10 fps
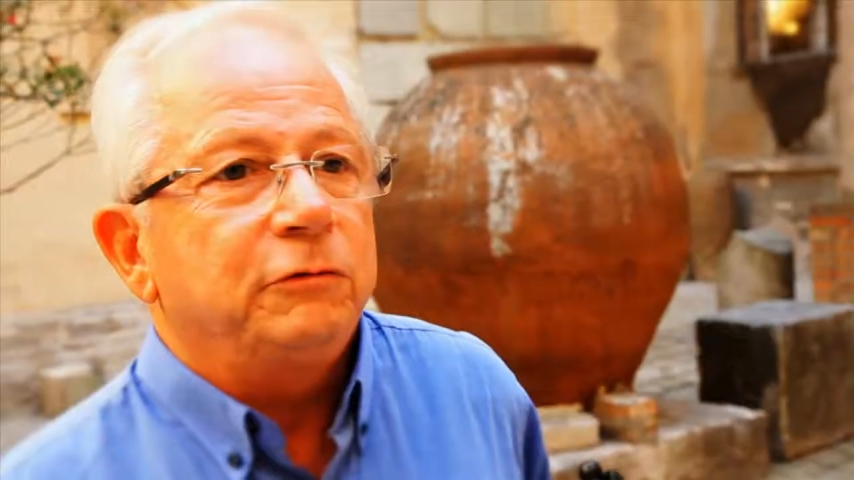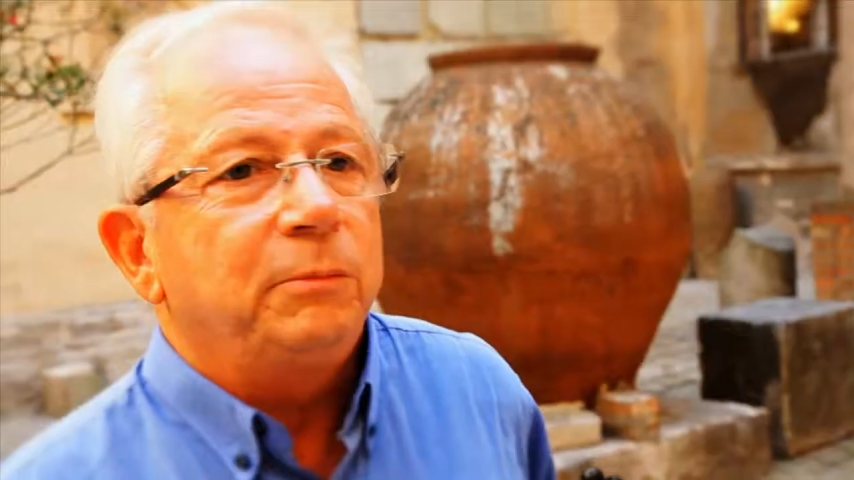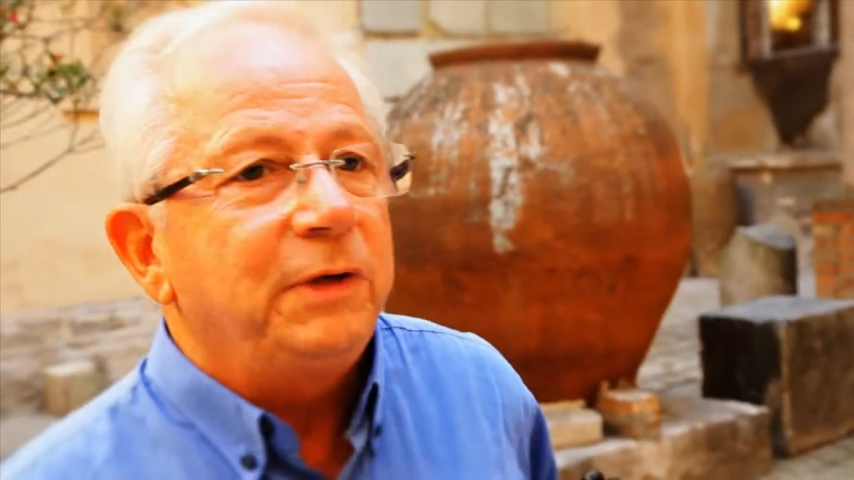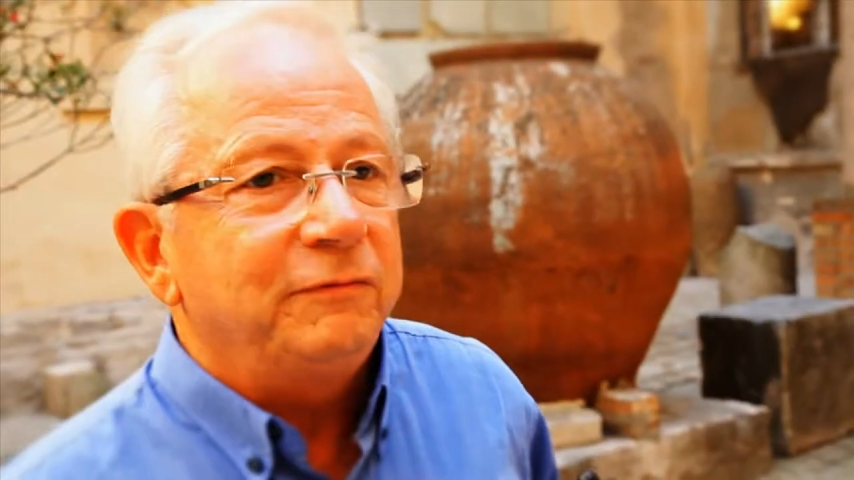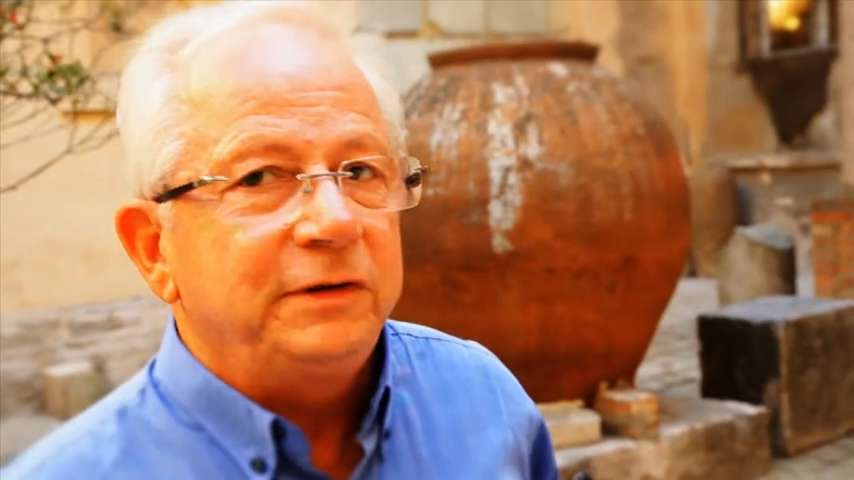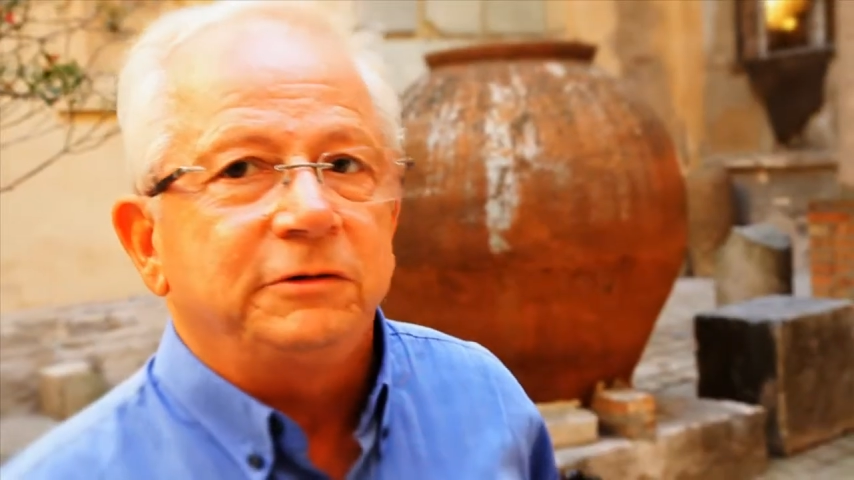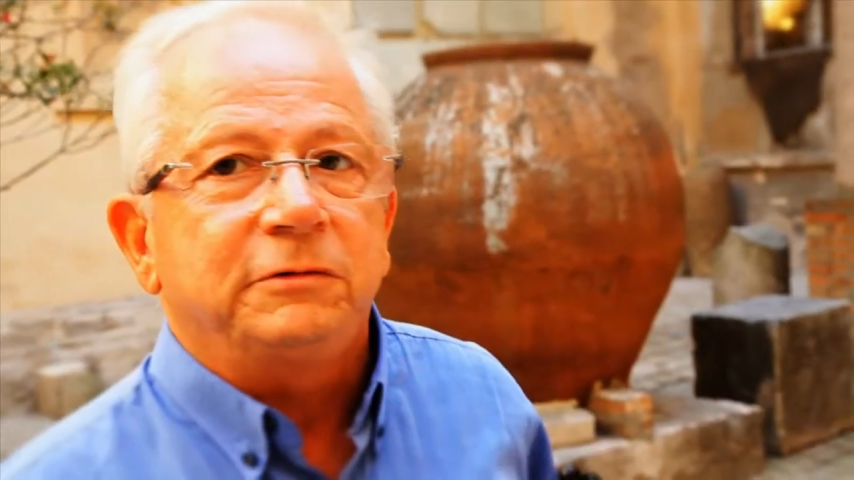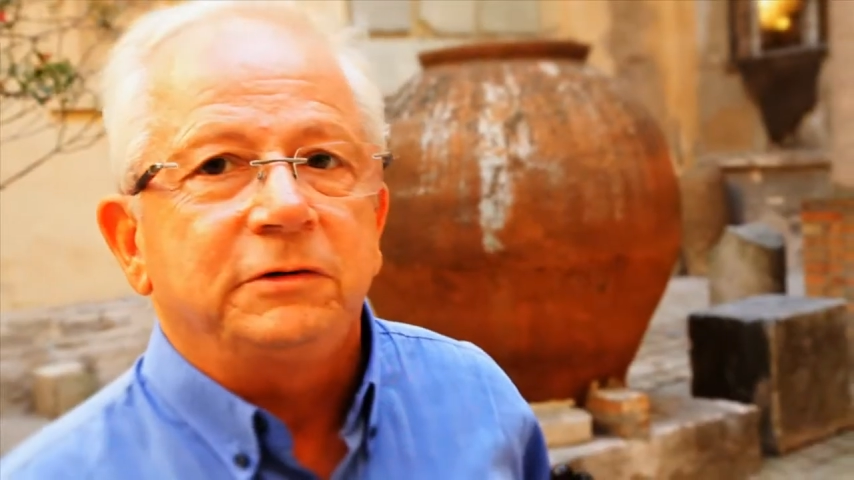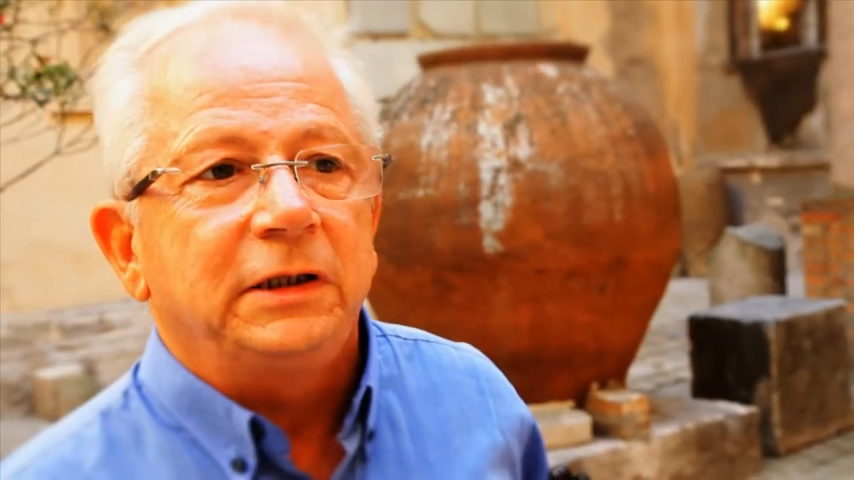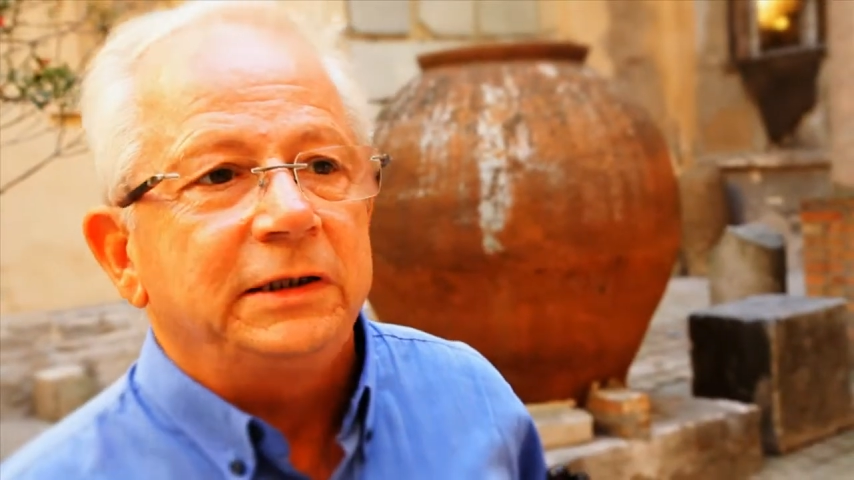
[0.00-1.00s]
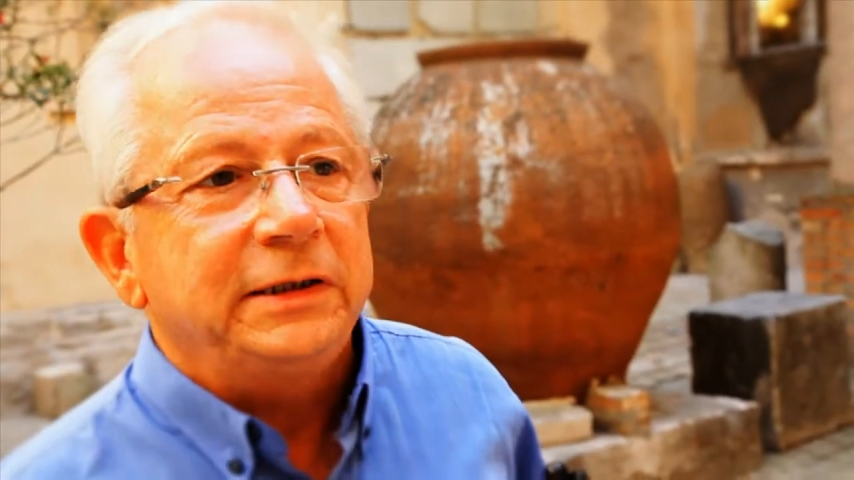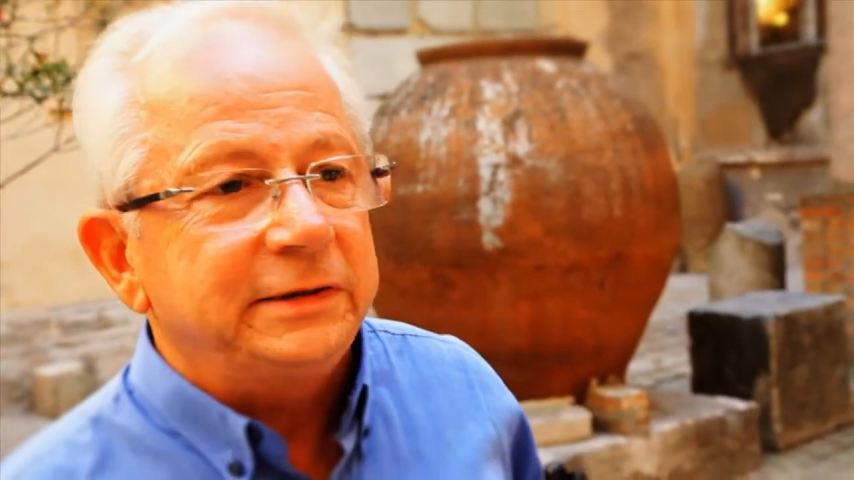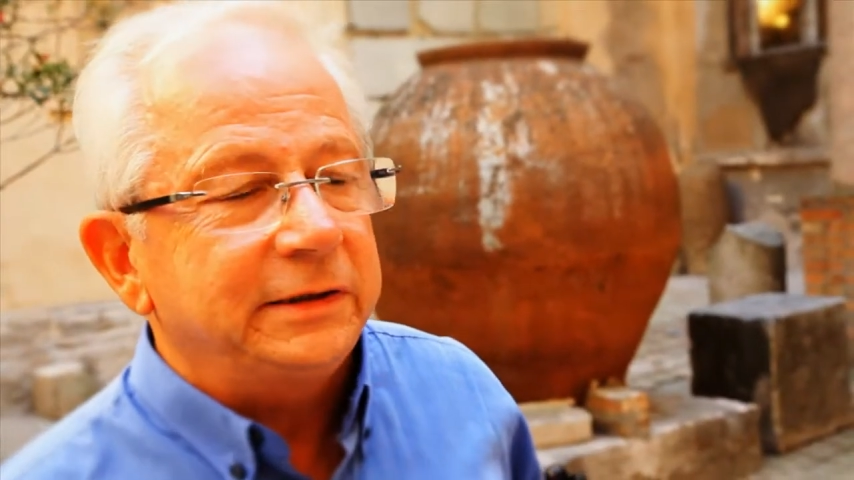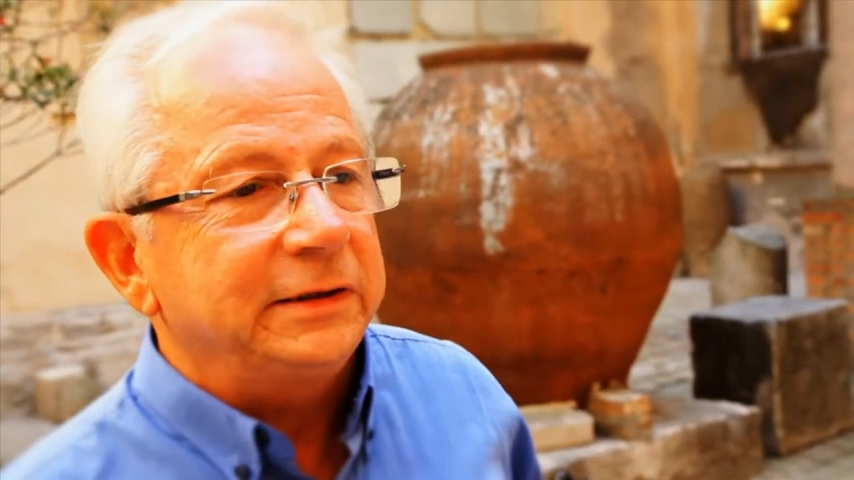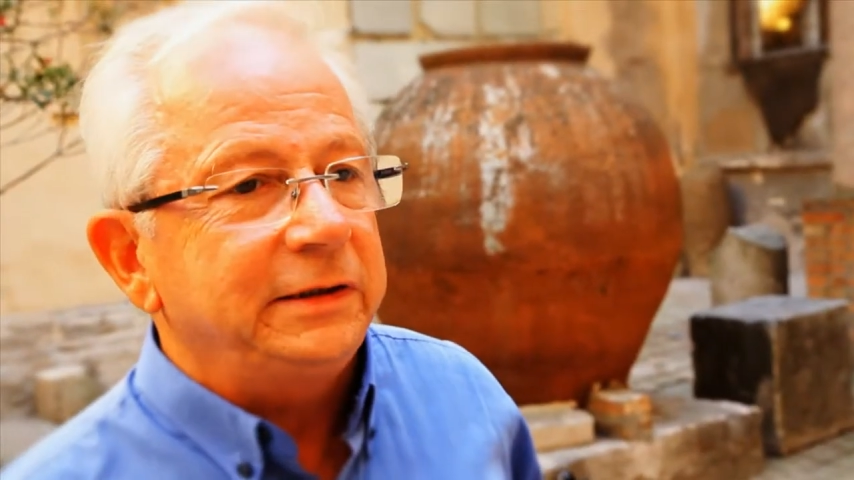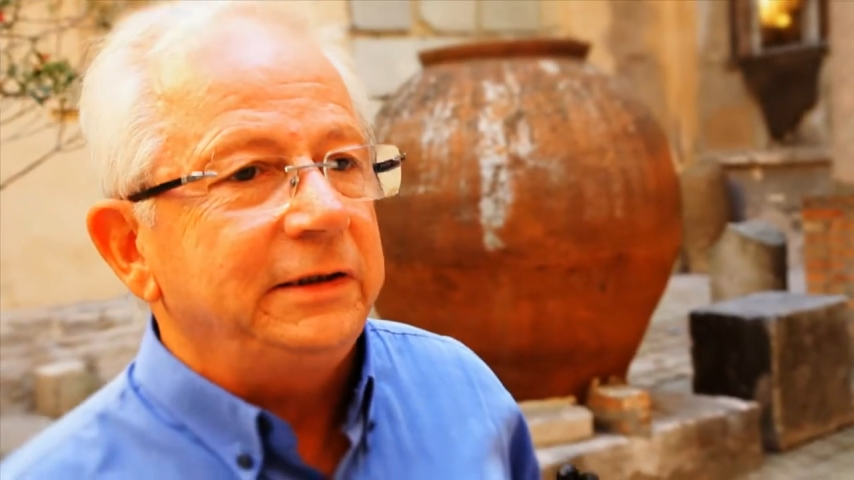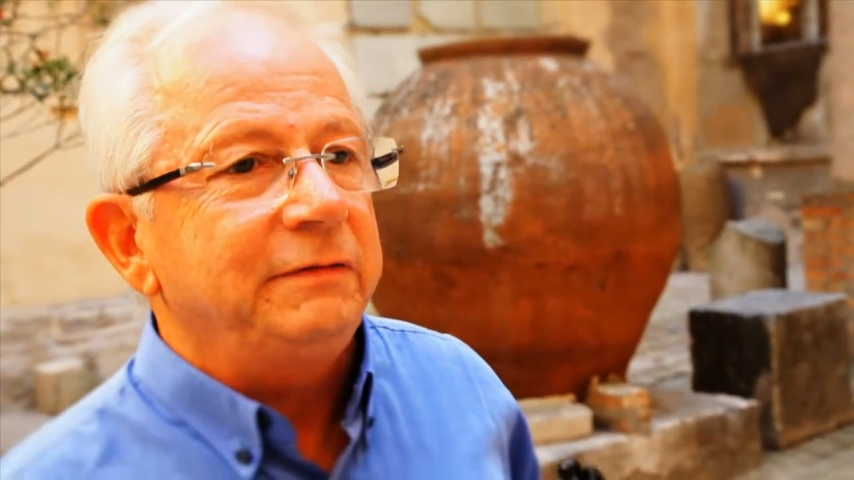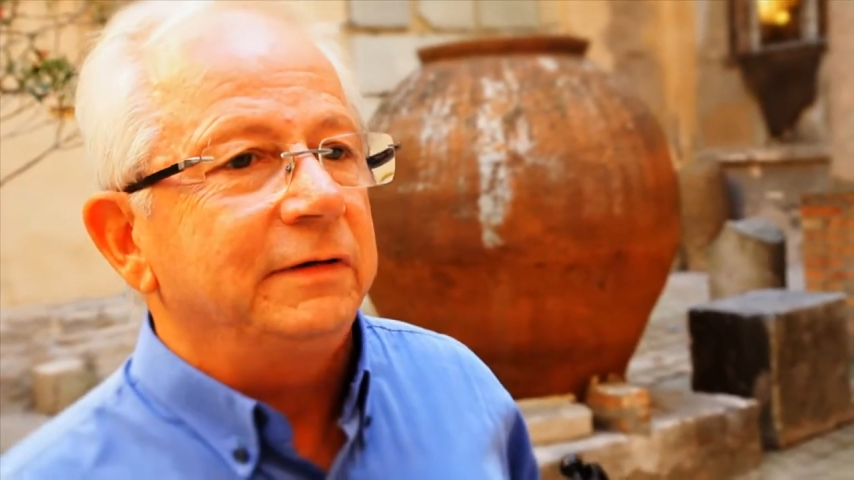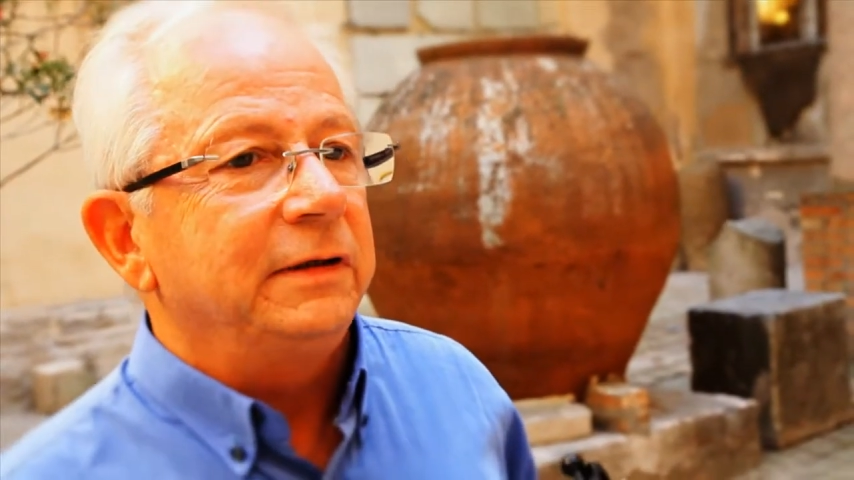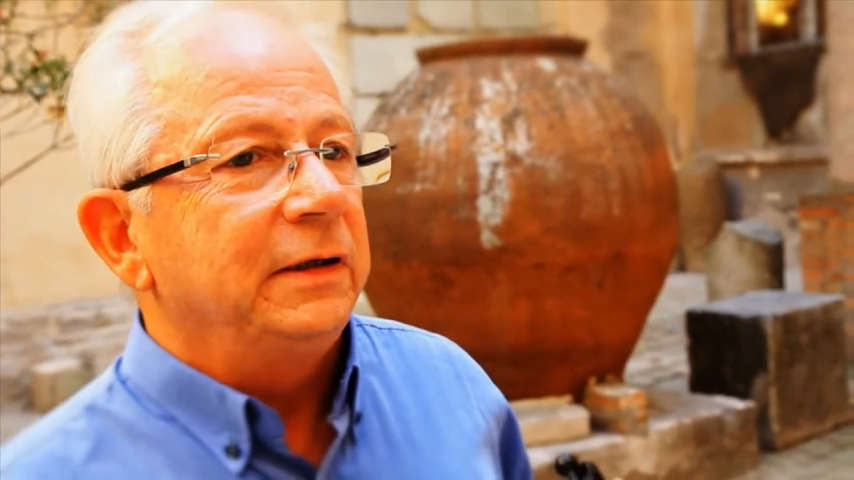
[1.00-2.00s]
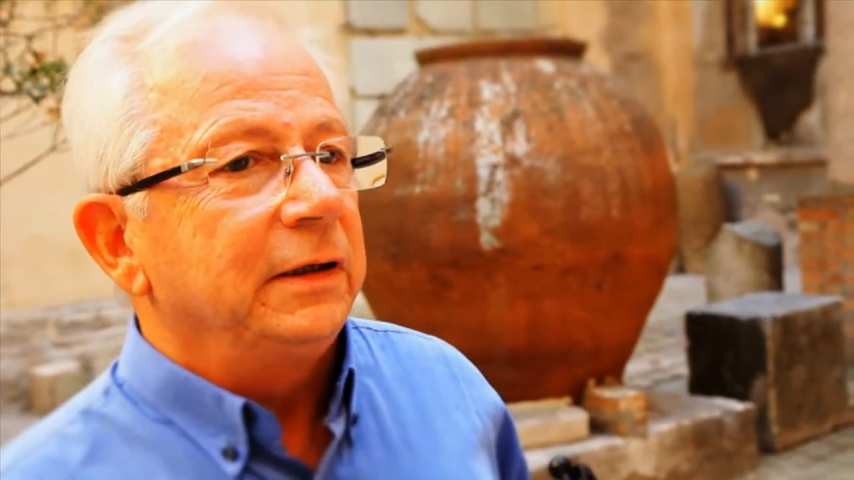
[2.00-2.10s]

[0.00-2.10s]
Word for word: Noi abbiamo visto nelle iniziative